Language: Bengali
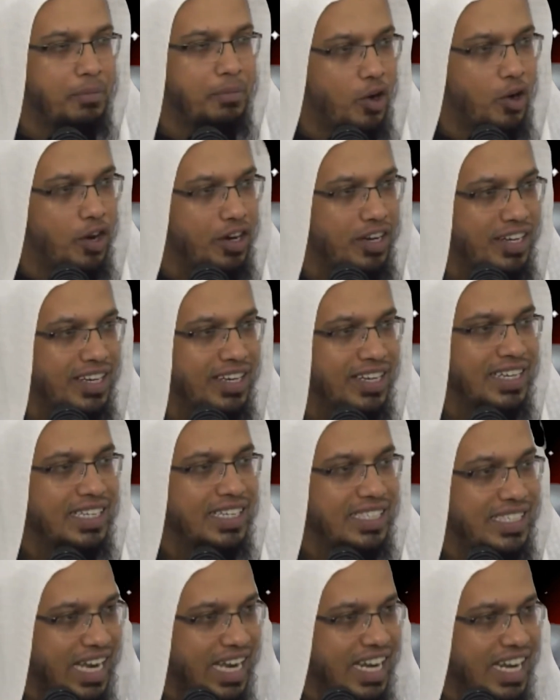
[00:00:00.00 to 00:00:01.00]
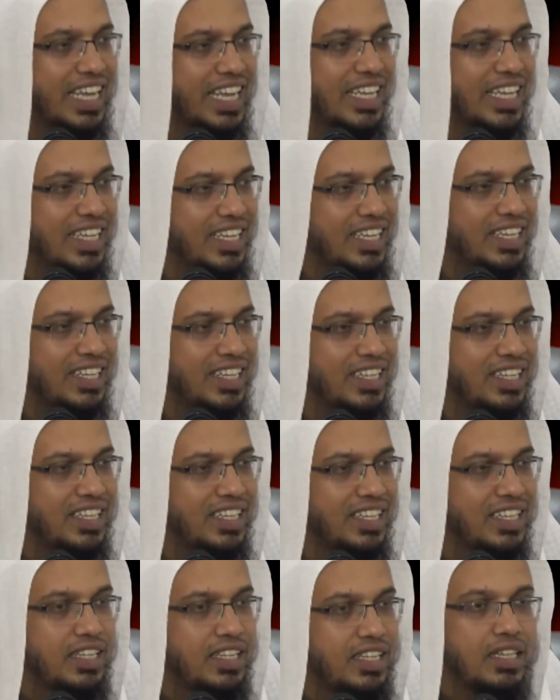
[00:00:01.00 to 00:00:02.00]
মন টানে
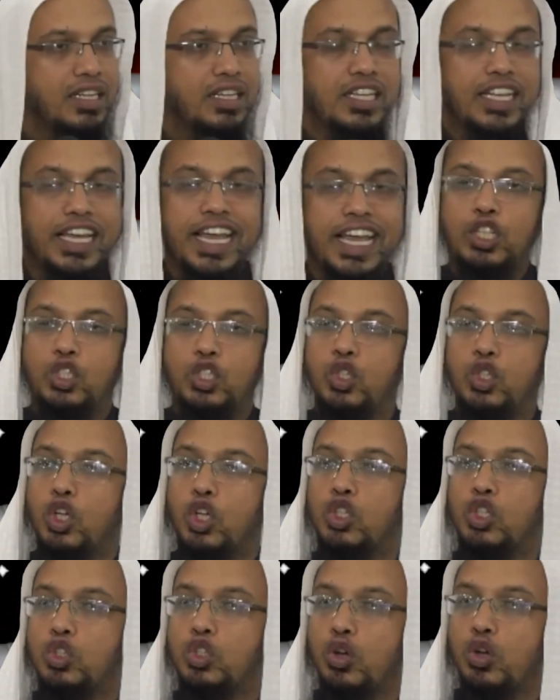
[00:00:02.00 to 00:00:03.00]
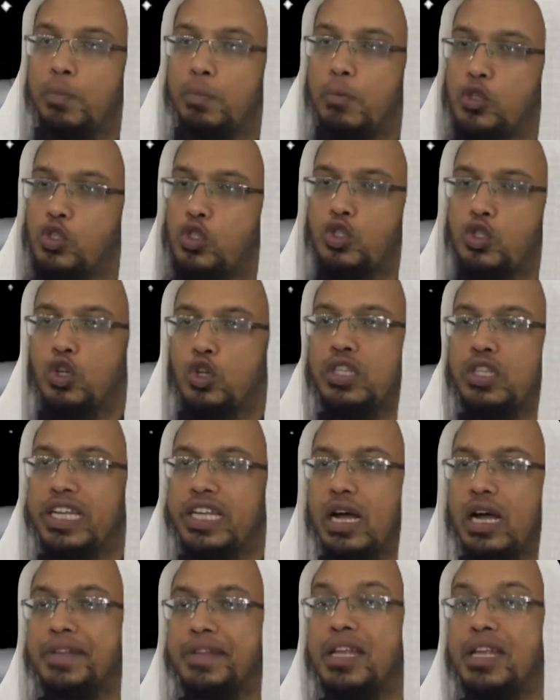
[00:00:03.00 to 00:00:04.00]
এই যত বস্তুর দিকে
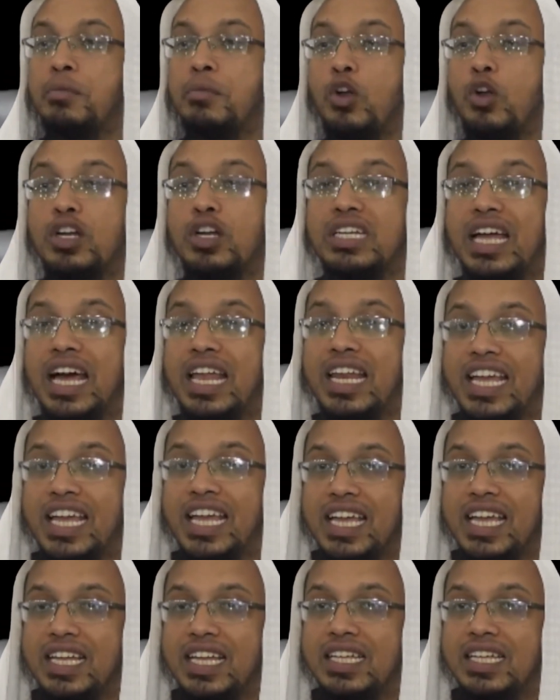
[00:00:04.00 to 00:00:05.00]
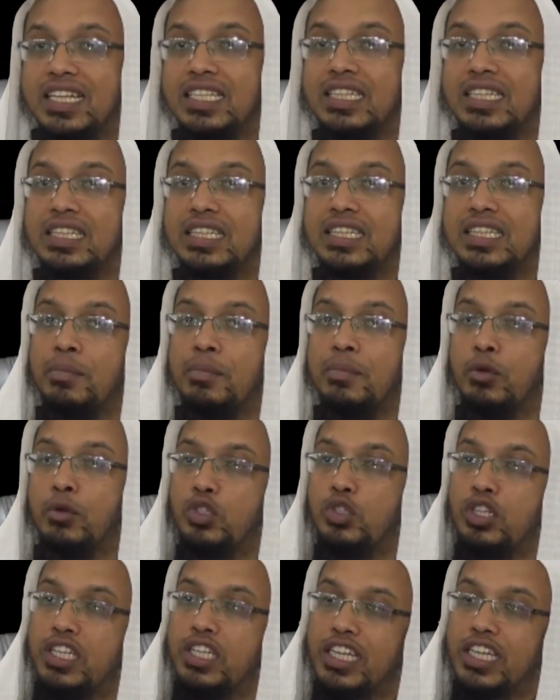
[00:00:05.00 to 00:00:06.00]
আমাদের মন টানে তার
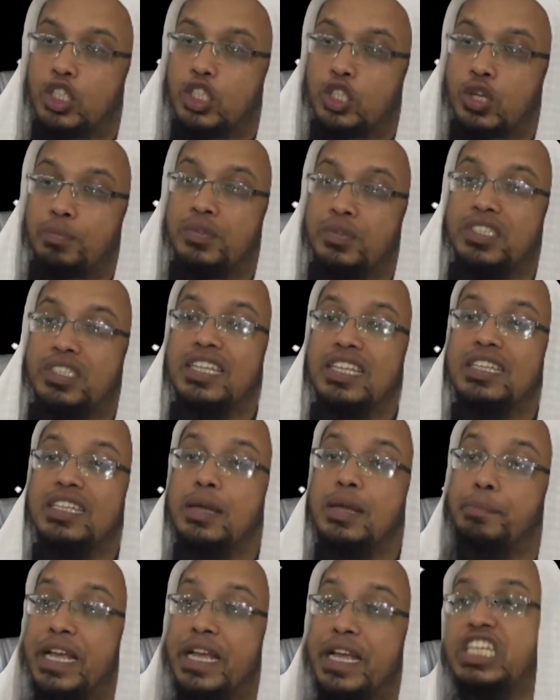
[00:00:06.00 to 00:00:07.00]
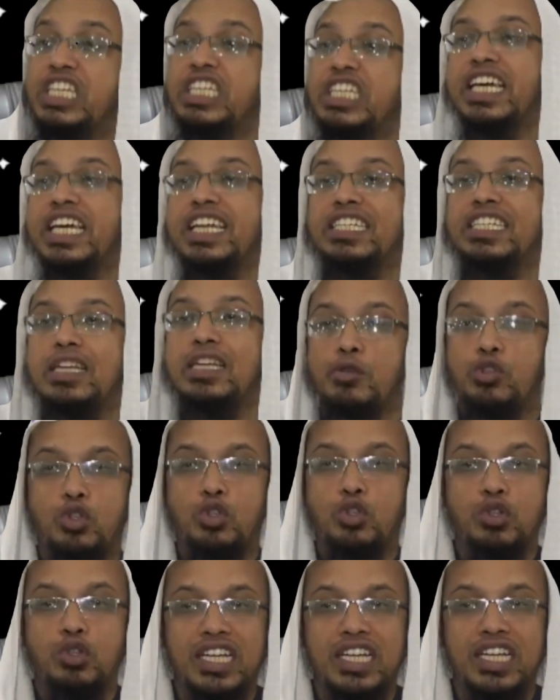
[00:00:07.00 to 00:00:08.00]
মধ্যে থেকে সবচেয়ে বেশি টানে যে
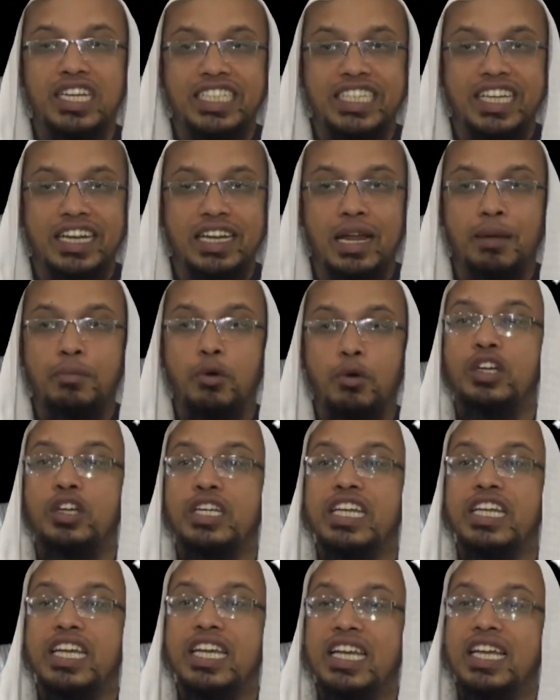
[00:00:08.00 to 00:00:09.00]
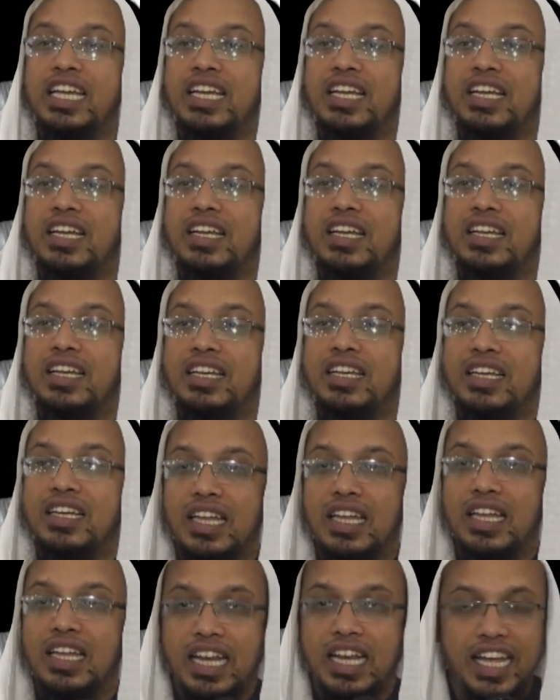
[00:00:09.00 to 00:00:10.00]
বস্তুর দিকে সেটার নাম হলো কি
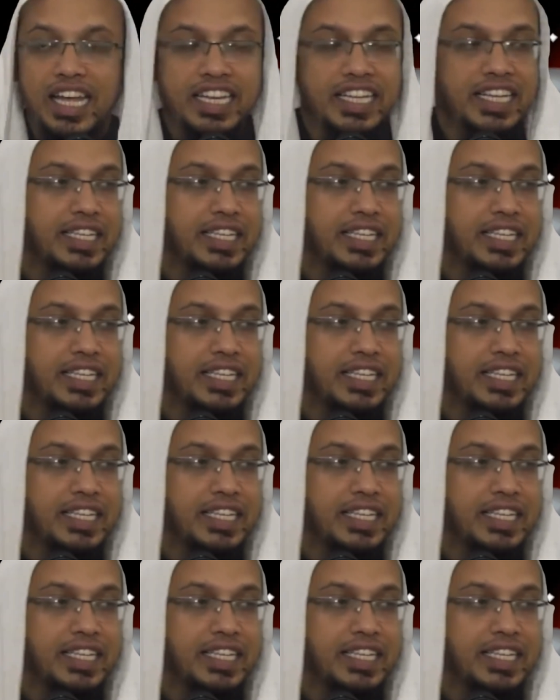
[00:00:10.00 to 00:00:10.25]
নারী